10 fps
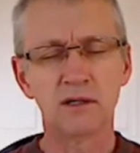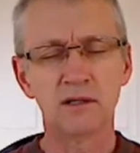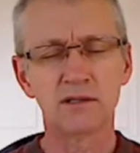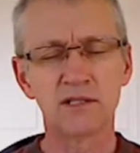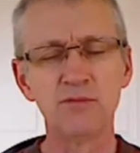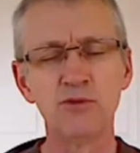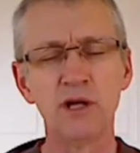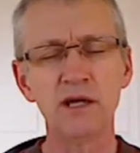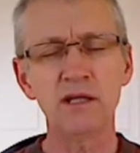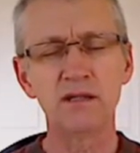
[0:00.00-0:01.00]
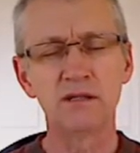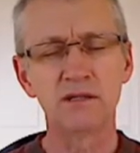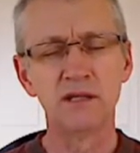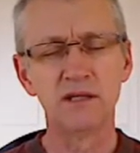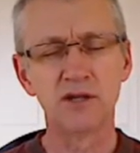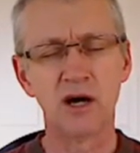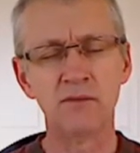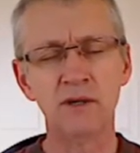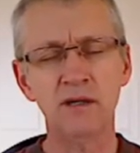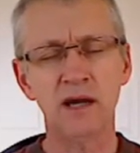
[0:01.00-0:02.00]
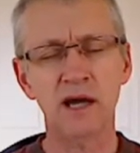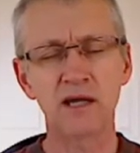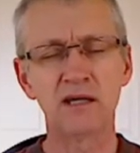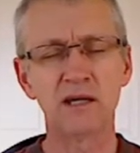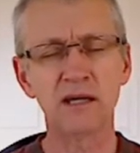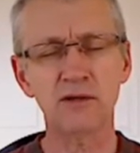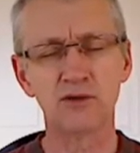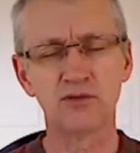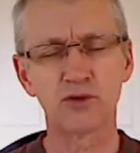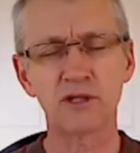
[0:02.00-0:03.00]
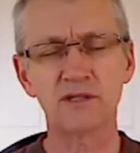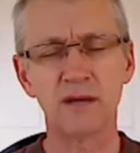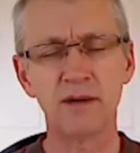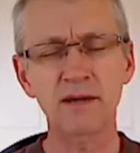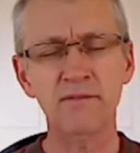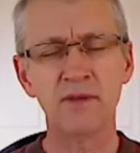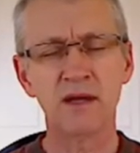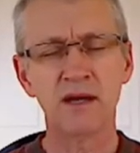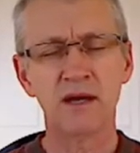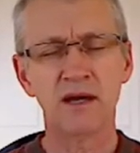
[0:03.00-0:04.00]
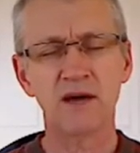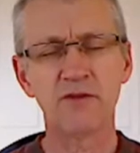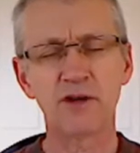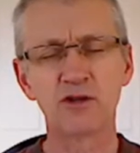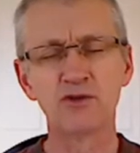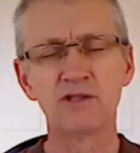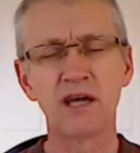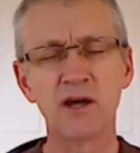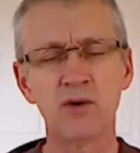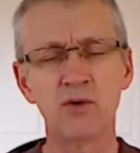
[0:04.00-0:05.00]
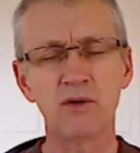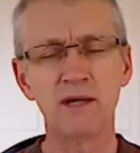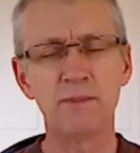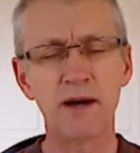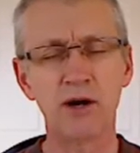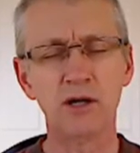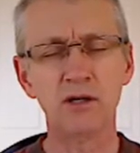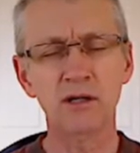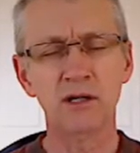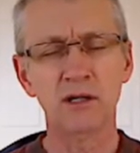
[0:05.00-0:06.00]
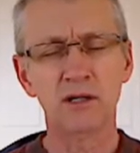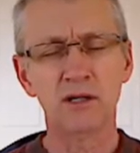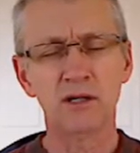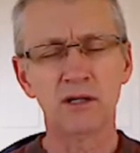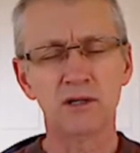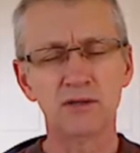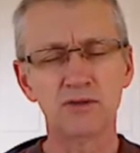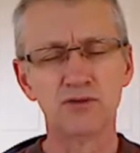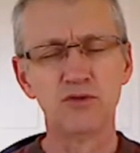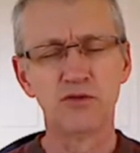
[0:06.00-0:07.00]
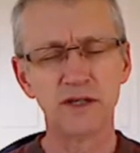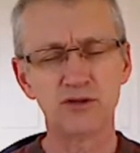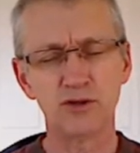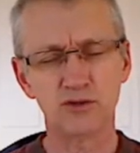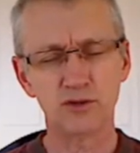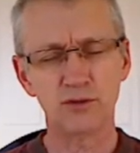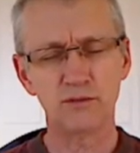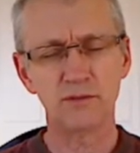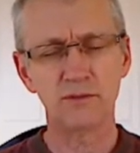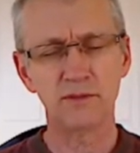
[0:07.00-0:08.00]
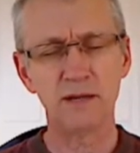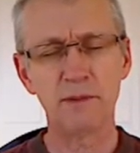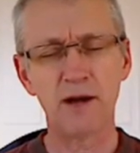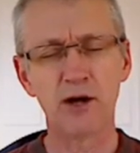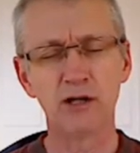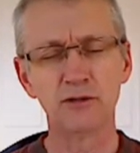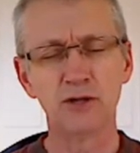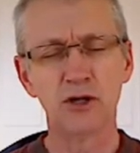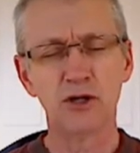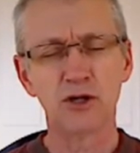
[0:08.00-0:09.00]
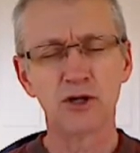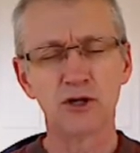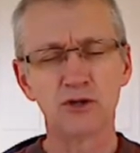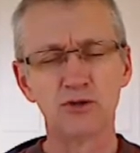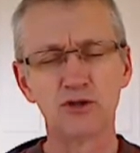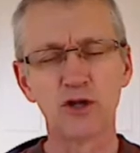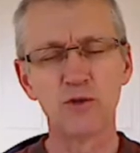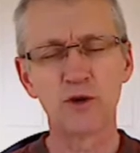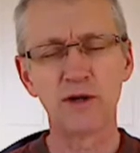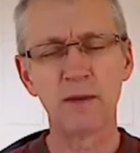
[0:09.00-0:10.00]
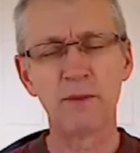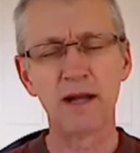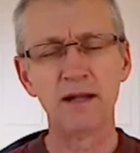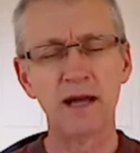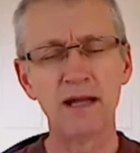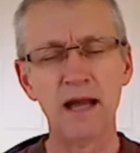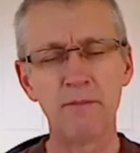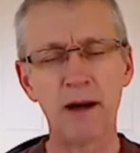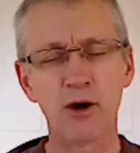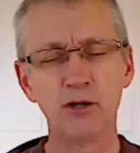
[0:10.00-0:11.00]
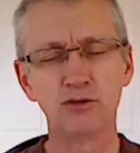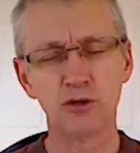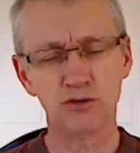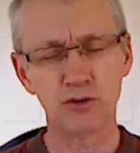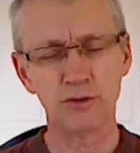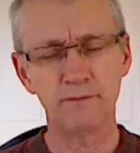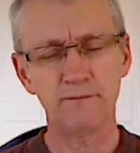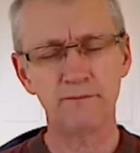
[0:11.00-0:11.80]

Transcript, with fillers: stimuler des hommes à écrire le Nouveau Testament afin que nous ayons les paroles du Fils de Dieu, les paroles de celui qu'on appelle la parole de Dieu.